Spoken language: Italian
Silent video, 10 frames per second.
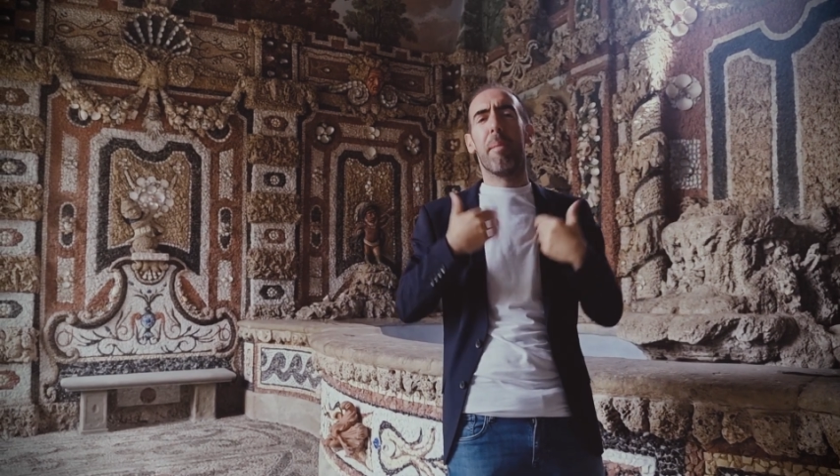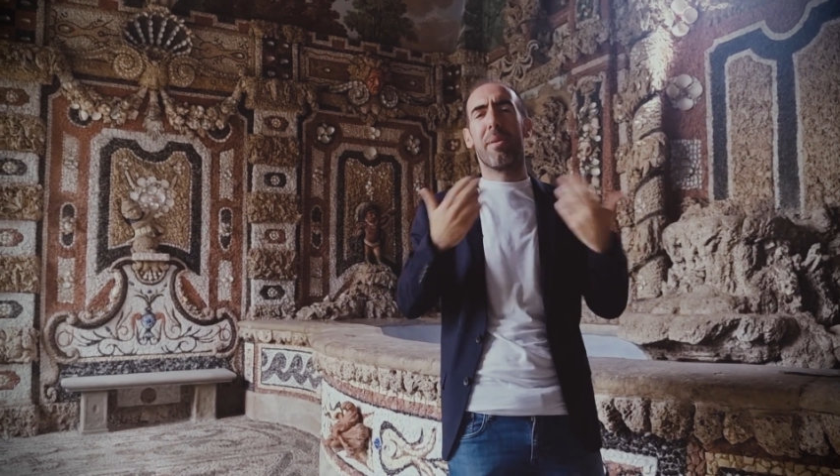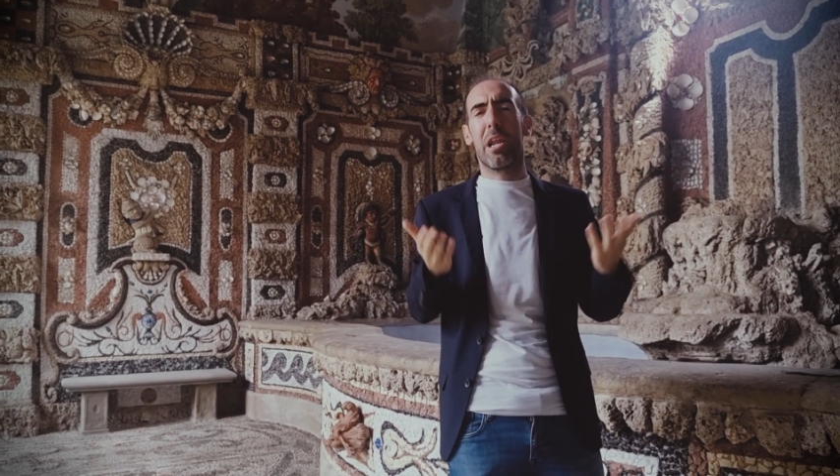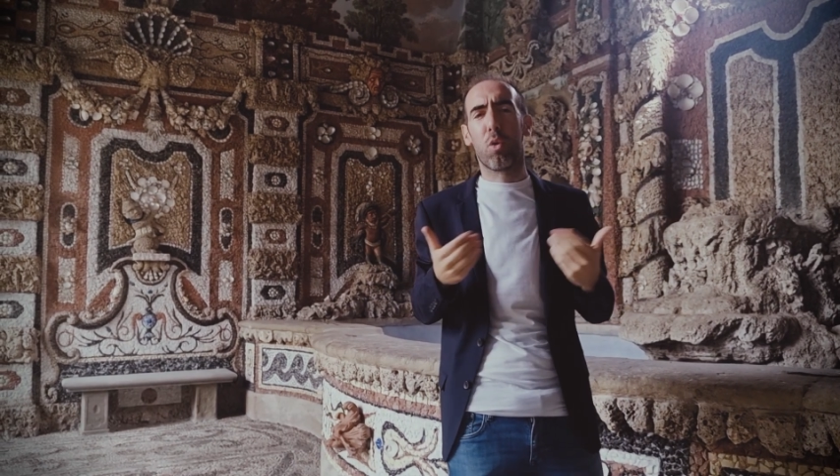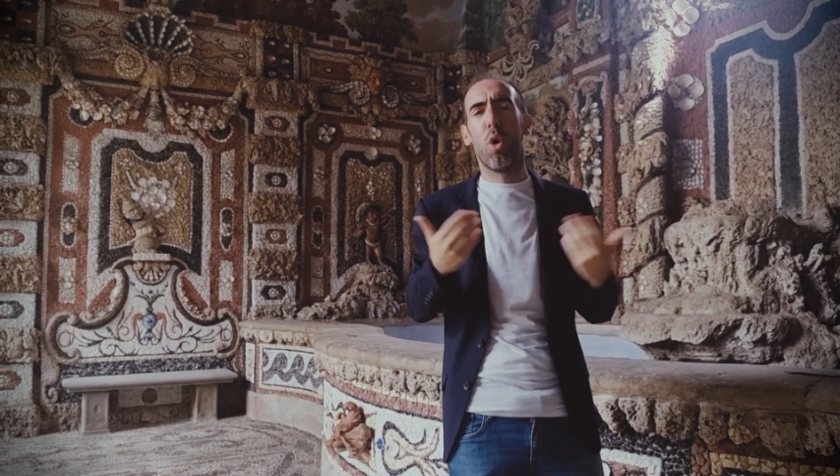
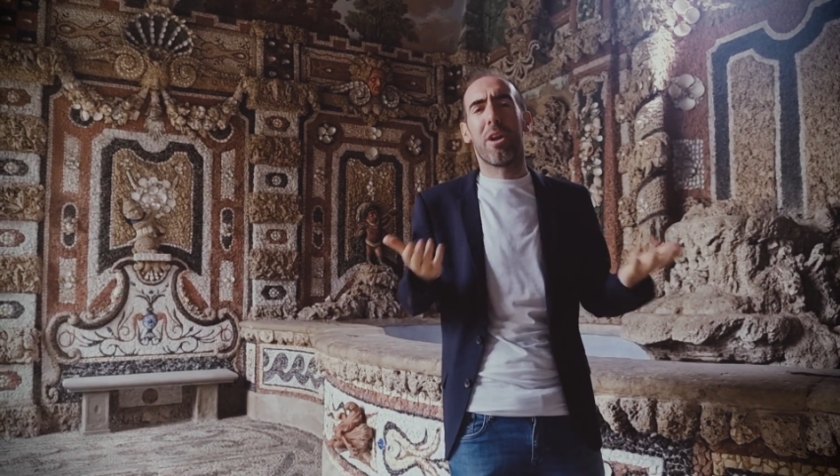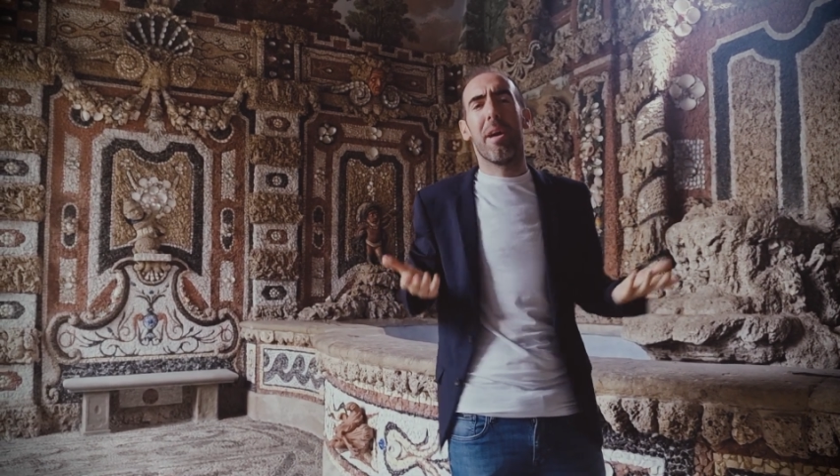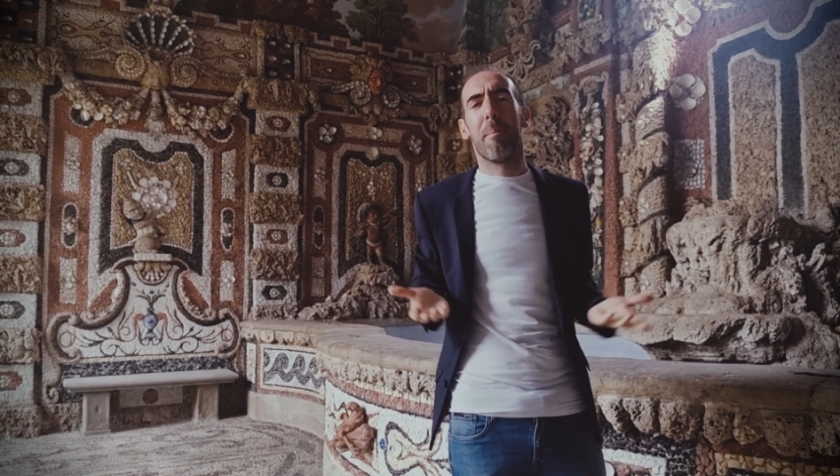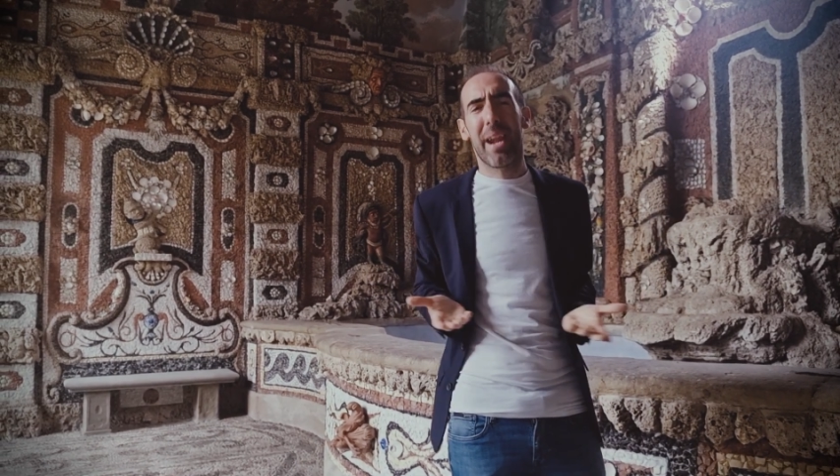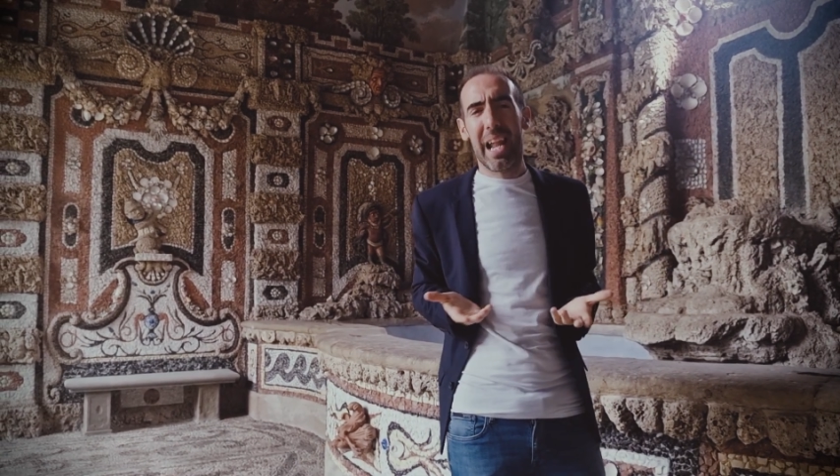per il cuore,
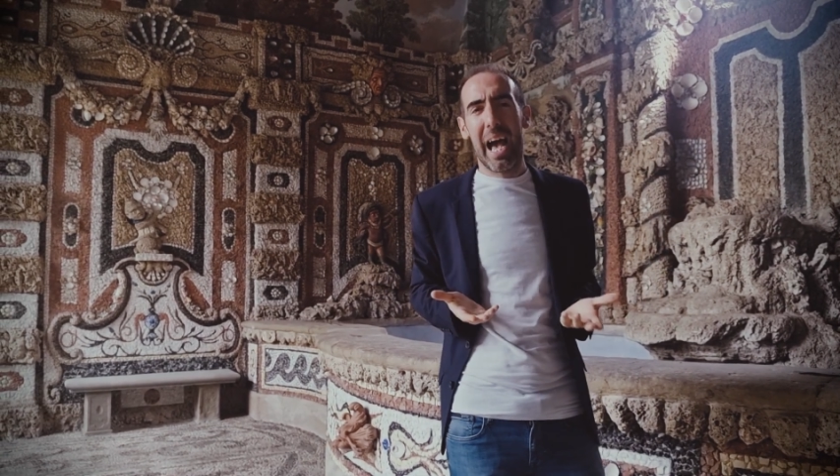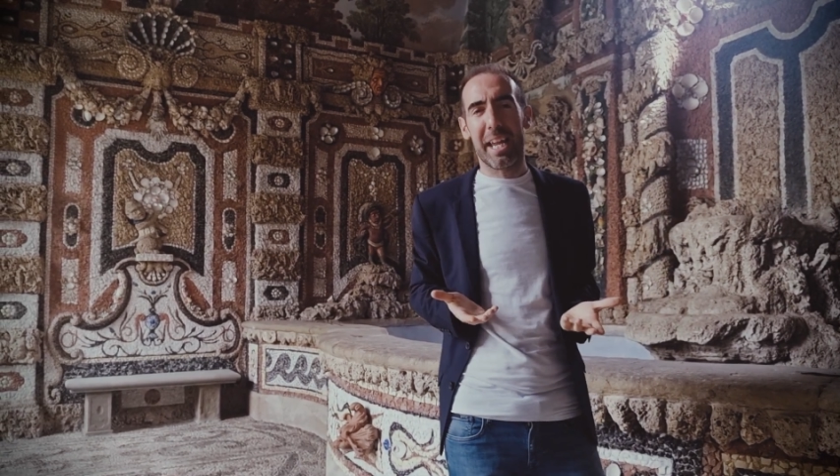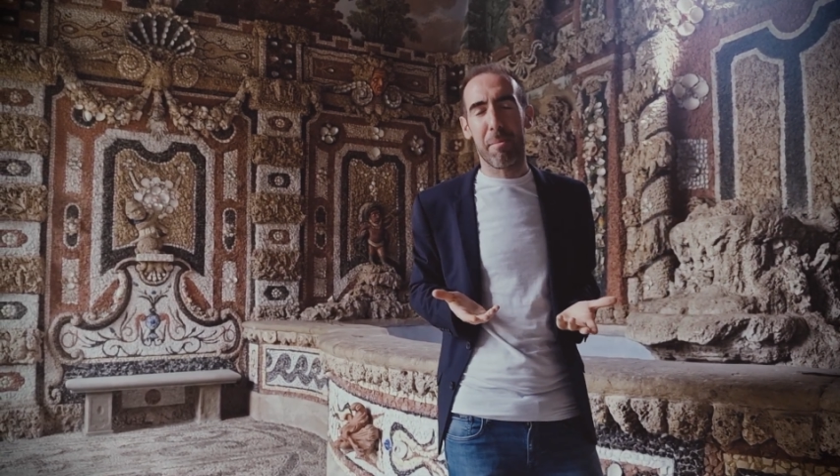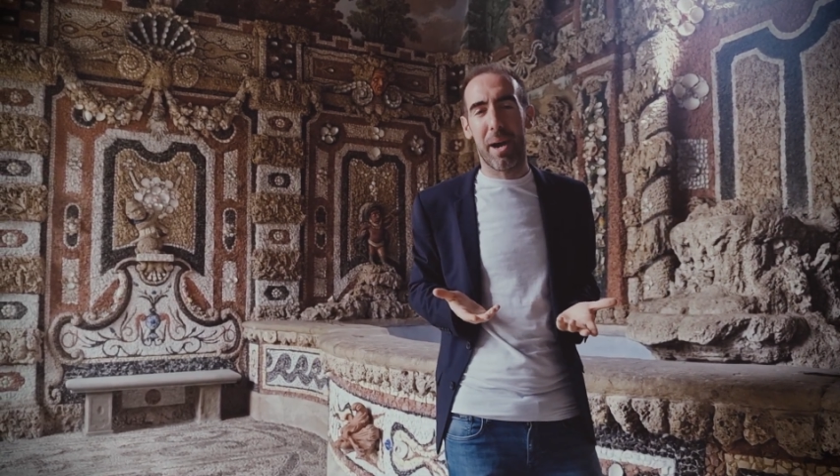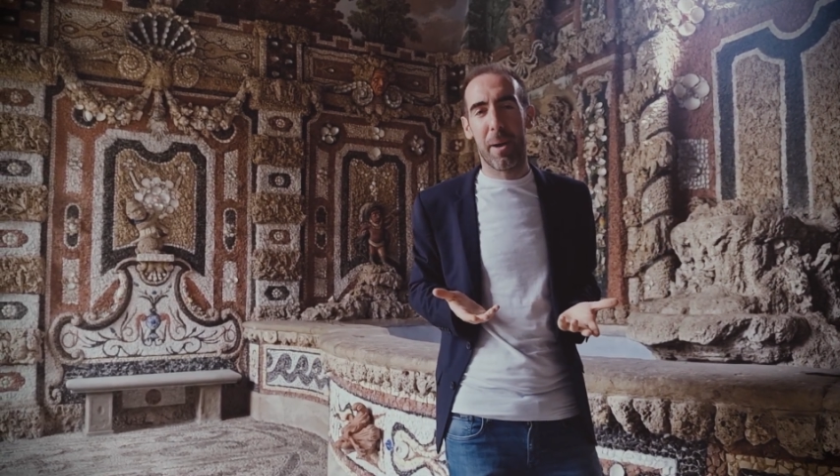per
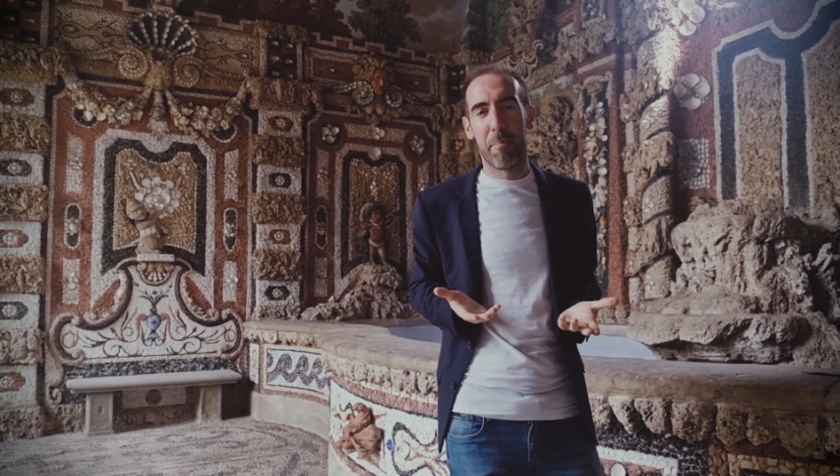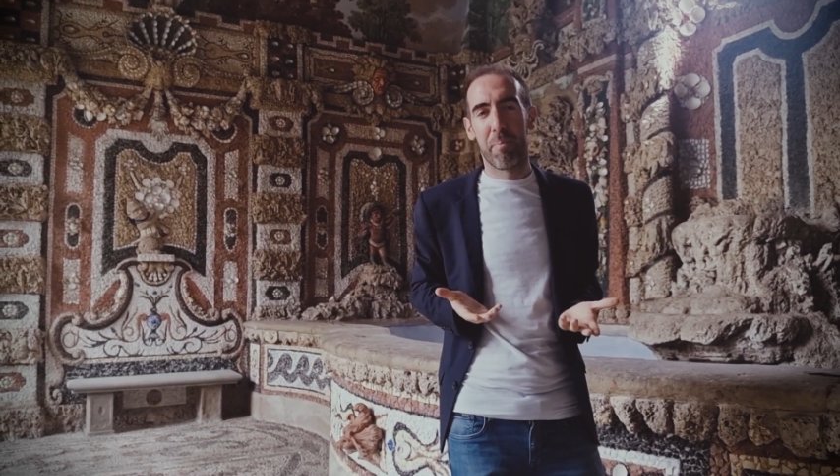l'anima.